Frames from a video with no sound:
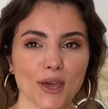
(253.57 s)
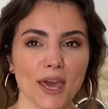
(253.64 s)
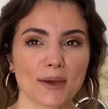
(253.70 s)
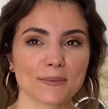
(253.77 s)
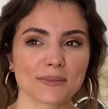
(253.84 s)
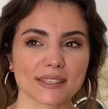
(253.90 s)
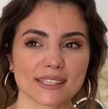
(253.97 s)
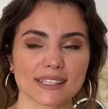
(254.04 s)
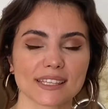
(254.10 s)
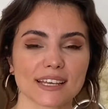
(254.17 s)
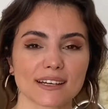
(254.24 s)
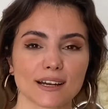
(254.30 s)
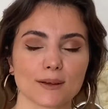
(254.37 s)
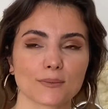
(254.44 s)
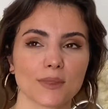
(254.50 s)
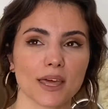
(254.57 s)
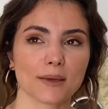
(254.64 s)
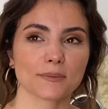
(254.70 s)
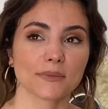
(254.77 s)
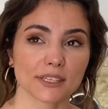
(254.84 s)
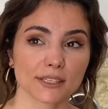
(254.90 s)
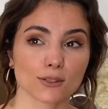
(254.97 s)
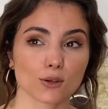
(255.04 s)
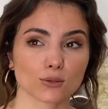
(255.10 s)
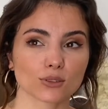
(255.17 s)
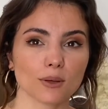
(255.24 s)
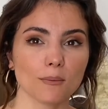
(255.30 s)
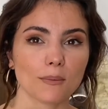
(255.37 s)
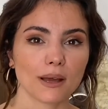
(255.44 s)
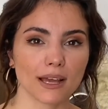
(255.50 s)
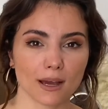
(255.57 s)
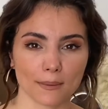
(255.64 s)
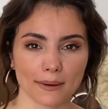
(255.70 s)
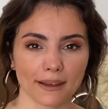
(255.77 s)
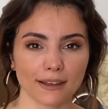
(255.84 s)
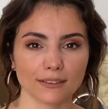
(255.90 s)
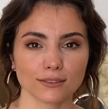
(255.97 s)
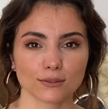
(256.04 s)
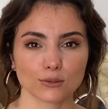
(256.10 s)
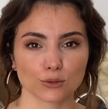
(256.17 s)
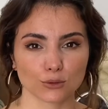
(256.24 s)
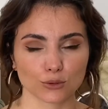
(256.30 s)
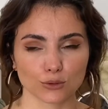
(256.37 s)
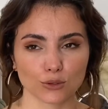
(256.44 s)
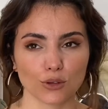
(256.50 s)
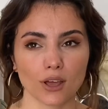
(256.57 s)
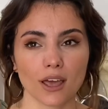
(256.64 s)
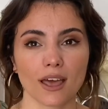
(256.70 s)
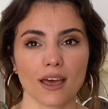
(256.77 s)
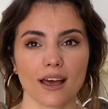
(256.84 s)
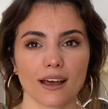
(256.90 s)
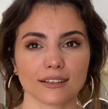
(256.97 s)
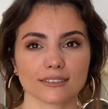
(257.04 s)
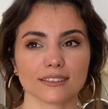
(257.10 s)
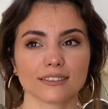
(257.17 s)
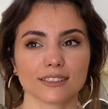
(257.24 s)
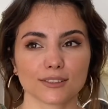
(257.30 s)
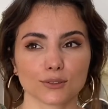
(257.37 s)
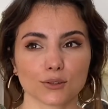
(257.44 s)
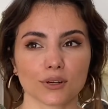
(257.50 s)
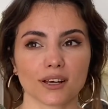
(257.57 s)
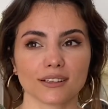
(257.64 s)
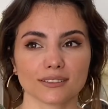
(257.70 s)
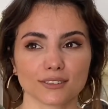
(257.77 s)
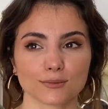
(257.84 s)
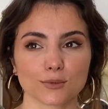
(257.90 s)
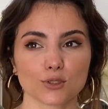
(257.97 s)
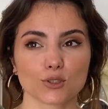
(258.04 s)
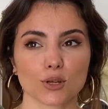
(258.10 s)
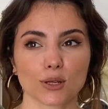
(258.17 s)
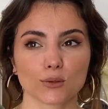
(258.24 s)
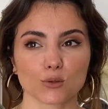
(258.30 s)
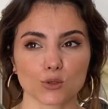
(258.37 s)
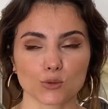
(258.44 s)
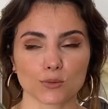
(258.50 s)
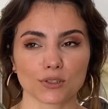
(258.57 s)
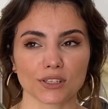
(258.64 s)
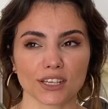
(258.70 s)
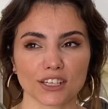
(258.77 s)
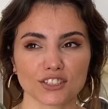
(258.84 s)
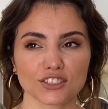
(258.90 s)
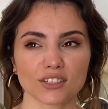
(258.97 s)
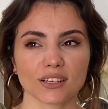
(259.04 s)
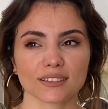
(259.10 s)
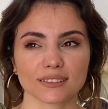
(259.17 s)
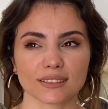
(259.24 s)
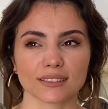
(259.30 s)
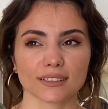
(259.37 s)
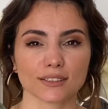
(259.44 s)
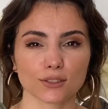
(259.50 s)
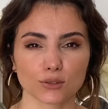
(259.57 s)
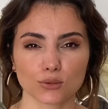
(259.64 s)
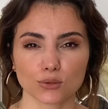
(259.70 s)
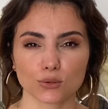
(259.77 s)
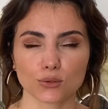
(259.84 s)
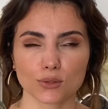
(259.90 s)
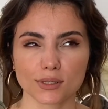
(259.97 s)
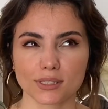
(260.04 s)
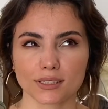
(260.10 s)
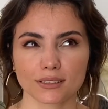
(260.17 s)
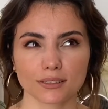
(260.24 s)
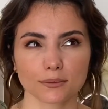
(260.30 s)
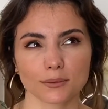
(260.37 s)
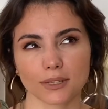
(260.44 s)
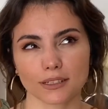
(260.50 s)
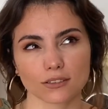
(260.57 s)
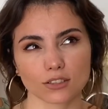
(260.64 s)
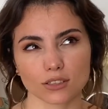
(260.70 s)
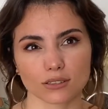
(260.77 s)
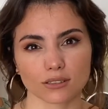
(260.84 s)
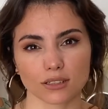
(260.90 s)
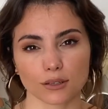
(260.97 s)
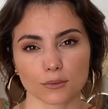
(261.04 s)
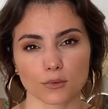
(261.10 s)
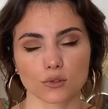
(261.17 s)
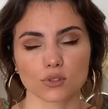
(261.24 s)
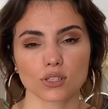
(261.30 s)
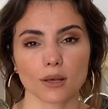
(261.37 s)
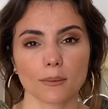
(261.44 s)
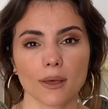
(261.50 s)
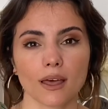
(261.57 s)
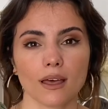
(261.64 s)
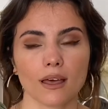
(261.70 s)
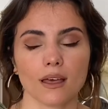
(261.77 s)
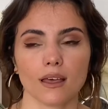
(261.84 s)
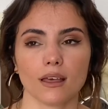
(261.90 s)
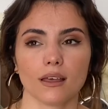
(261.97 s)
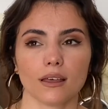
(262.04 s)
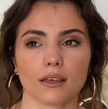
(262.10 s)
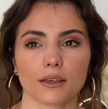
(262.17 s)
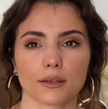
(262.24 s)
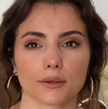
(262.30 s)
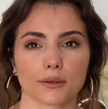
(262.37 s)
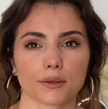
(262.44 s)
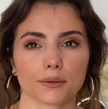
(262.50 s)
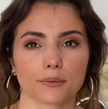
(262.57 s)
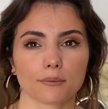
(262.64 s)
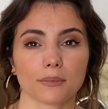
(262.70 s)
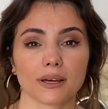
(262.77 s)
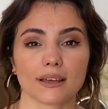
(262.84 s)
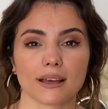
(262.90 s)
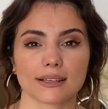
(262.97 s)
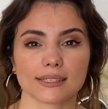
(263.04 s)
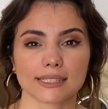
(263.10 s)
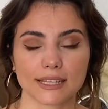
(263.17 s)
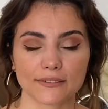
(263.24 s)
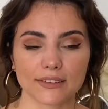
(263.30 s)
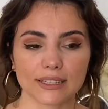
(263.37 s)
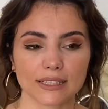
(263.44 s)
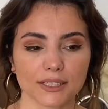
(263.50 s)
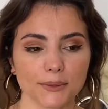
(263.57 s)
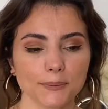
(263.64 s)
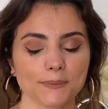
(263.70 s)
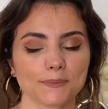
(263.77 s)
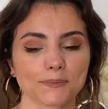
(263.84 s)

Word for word: Hem Instagram'da hem TikTok'ta baya baya tuttu. Hatta TikTok'a attığımda şu an 100 bini geçti. Atalı 2 gün oluyor sanırım yanlış hatırlamıyorsam. Ee, baya sevildim.